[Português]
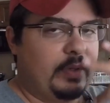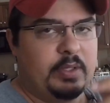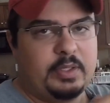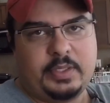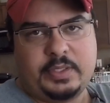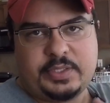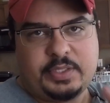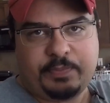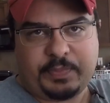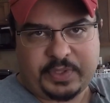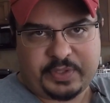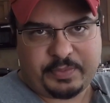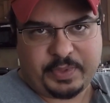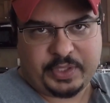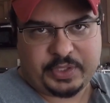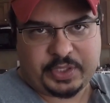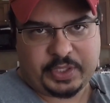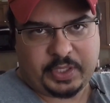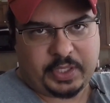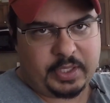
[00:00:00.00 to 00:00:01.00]
É,
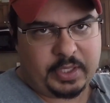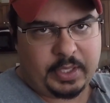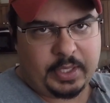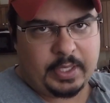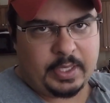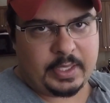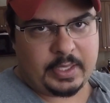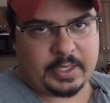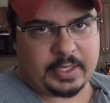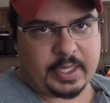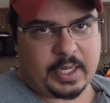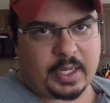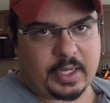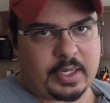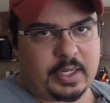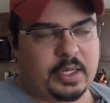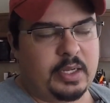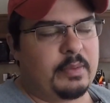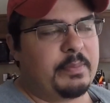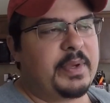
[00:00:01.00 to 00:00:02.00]
simplesmente ligar a
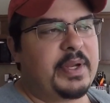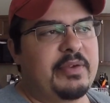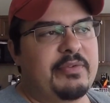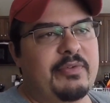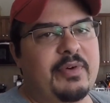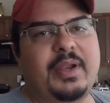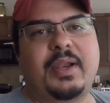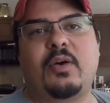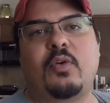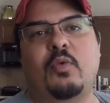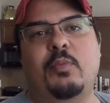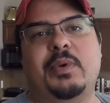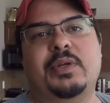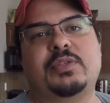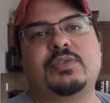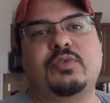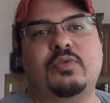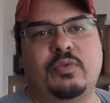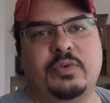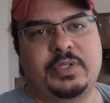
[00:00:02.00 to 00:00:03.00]
câmera e falar algumas
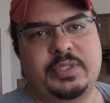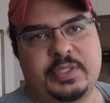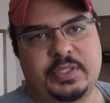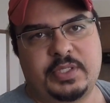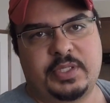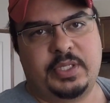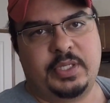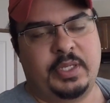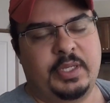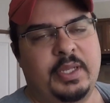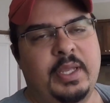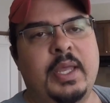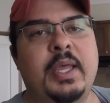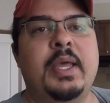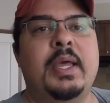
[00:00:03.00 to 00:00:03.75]
coisas que